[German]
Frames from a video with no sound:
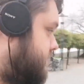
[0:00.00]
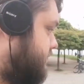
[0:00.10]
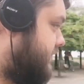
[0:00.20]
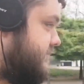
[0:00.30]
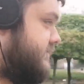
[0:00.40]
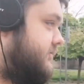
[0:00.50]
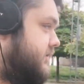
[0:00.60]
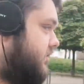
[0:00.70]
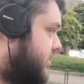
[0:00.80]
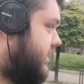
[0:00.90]
ein bester
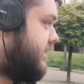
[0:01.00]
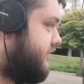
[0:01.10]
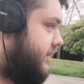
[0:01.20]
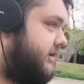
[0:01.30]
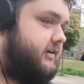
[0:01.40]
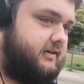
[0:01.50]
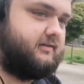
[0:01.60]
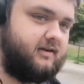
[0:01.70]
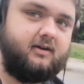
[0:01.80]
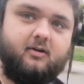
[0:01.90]
Vlogger ever.
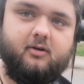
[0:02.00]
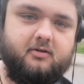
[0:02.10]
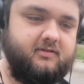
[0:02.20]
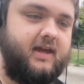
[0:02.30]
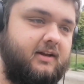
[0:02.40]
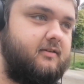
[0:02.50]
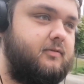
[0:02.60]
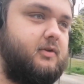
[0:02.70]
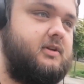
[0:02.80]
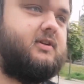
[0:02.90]
Ich zeige euch
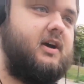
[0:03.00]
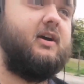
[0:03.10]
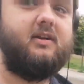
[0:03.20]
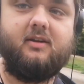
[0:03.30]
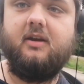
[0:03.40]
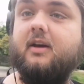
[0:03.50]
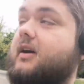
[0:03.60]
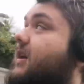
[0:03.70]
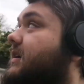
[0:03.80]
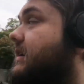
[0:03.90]
Sehenswürdigkeiten.
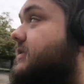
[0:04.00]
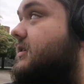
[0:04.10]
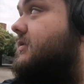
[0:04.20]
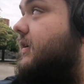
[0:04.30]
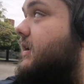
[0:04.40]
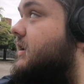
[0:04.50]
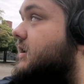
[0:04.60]
Das ist, wenn